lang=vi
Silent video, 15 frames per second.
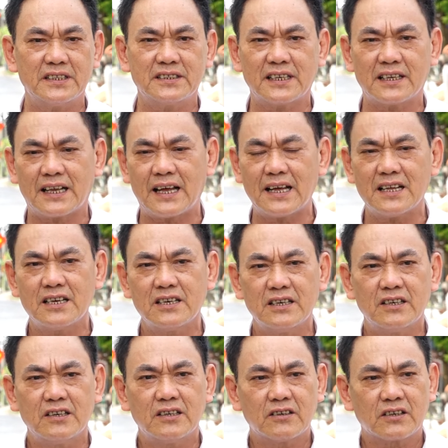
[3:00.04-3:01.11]
nhân xã
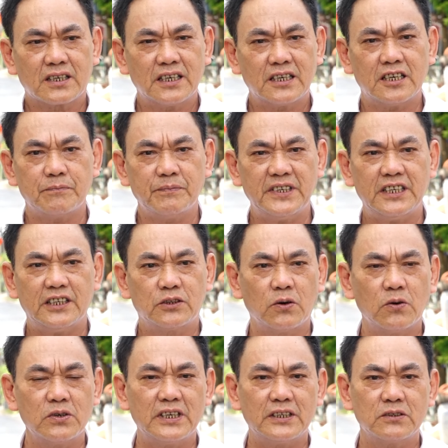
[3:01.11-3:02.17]
kết hợp với lại
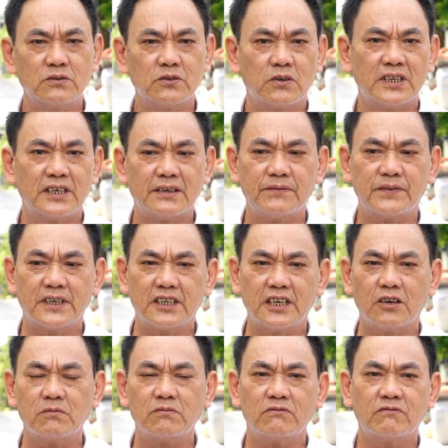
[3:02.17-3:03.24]
thôn là chúng tôi đã vận
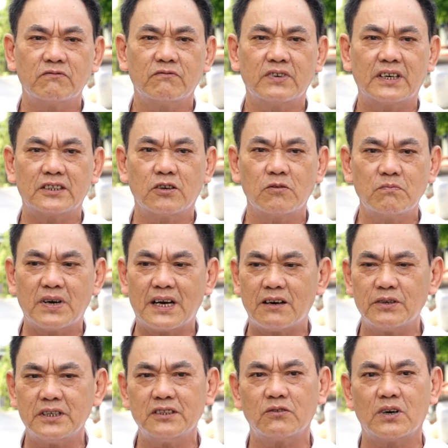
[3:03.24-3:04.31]
động và thông
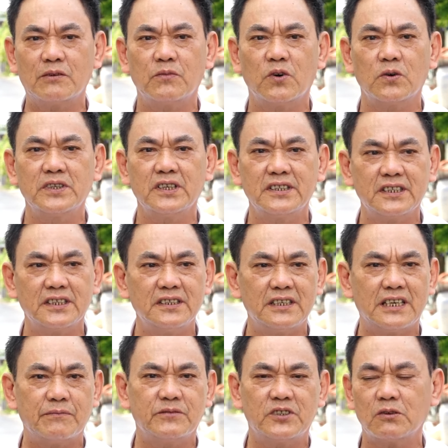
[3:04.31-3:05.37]
báo đến toàn bộ nhân
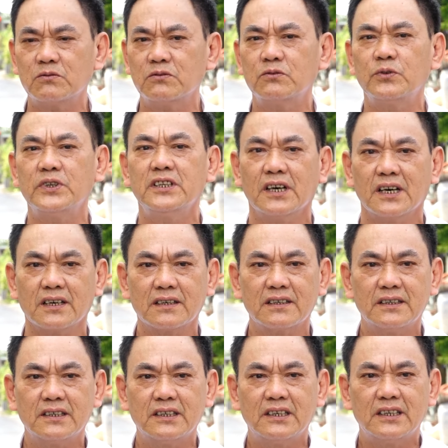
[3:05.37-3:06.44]
dân nằm trong tuyến đường
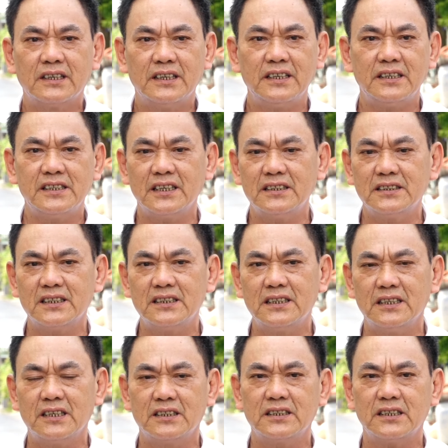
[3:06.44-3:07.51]
thế thì nhân dân
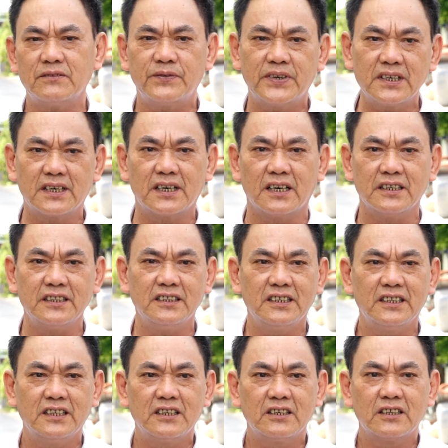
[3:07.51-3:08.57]
thì rất phấn khởi
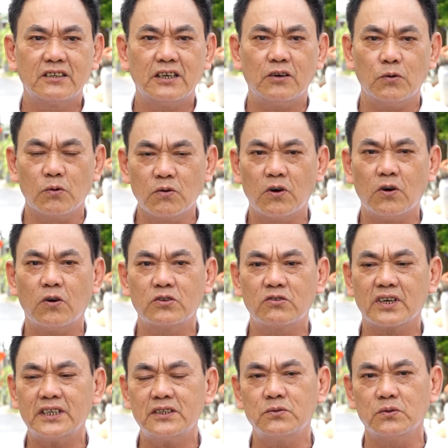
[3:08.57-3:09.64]
là ủng hộ
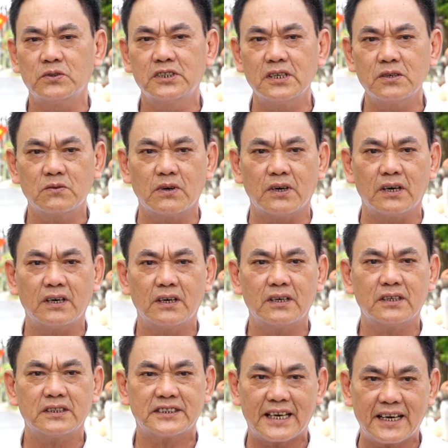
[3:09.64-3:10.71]
cho cái chủ trương
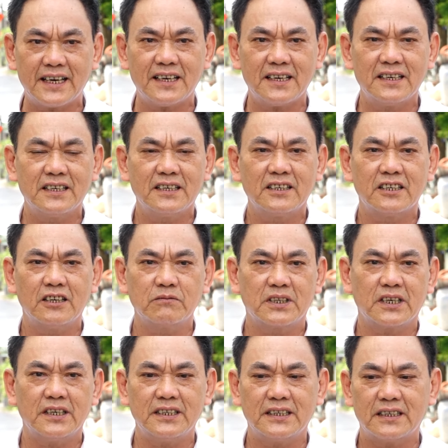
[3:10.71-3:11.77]
của xã đồng
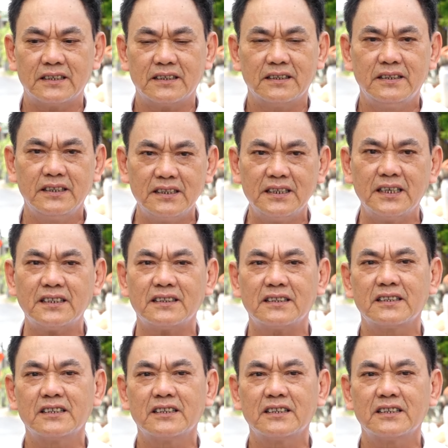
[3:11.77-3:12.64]
thời là hiến đất